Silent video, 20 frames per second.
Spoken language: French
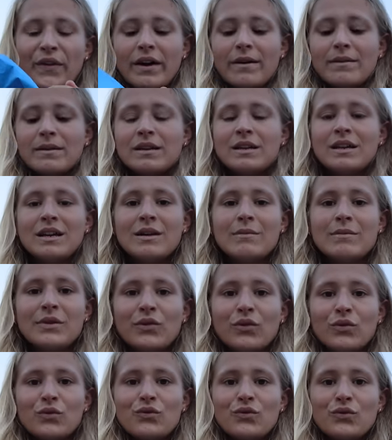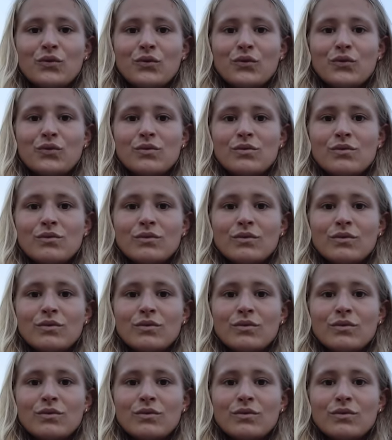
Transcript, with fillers: ça. Parce que du coup,